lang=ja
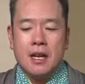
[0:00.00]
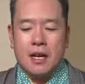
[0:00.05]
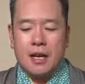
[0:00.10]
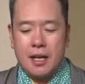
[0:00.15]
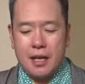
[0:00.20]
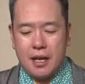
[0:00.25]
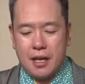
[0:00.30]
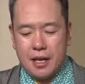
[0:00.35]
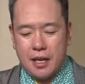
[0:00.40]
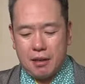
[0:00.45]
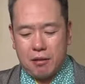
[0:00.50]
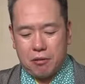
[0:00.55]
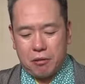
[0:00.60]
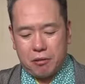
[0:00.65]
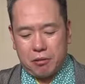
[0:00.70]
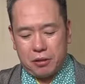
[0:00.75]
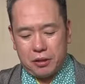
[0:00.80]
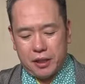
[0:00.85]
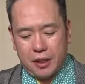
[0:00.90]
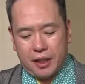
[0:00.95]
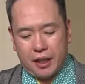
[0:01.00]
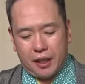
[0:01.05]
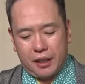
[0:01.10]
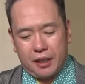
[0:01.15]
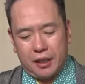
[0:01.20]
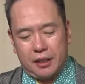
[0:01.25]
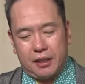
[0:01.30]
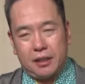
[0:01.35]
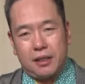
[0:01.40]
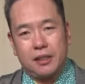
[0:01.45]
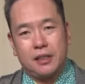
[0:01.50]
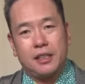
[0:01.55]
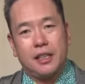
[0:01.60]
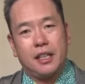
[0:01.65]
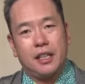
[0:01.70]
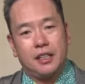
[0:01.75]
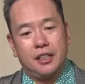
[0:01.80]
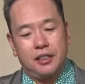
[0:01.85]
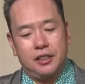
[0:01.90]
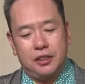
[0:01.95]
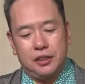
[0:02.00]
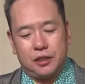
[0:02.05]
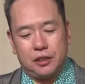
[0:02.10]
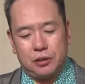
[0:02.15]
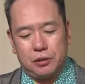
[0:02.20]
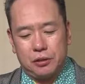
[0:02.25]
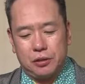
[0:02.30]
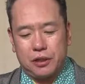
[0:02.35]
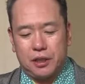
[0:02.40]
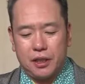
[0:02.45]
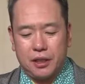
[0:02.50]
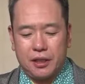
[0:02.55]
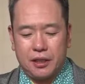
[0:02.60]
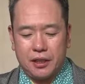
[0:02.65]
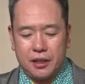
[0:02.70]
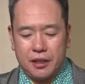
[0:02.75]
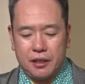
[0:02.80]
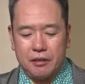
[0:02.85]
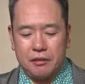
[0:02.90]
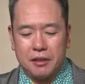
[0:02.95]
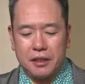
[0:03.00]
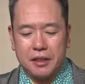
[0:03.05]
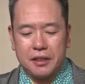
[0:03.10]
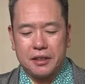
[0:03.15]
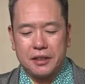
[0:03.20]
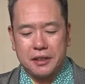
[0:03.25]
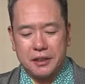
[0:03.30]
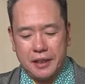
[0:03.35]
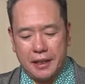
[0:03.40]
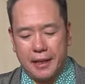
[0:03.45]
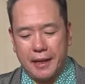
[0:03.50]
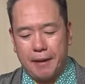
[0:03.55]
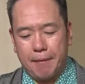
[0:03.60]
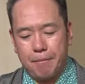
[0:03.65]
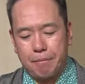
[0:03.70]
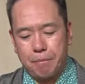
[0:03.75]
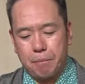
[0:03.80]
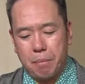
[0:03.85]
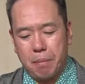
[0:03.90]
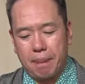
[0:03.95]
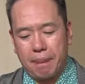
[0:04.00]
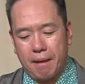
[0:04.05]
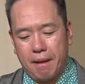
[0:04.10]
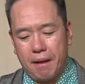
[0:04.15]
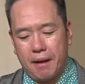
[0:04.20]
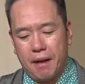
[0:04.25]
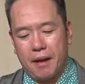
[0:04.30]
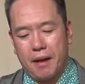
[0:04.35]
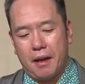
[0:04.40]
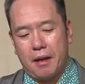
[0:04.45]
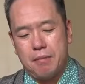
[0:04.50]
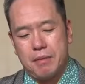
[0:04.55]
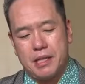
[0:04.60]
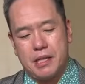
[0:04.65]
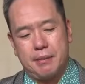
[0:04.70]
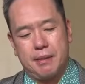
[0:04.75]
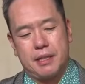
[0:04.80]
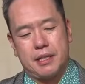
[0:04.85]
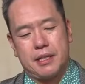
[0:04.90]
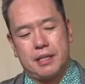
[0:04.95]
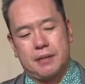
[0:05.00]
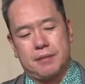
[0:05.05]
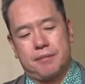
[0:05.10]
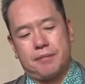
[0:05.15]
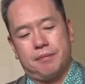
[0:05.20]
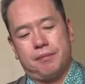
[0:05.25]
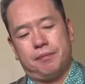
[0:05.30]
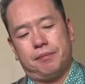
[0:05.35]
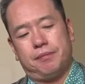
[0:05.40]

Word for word: えー、ここで語ってて印象的なのはですね、えー、見せます。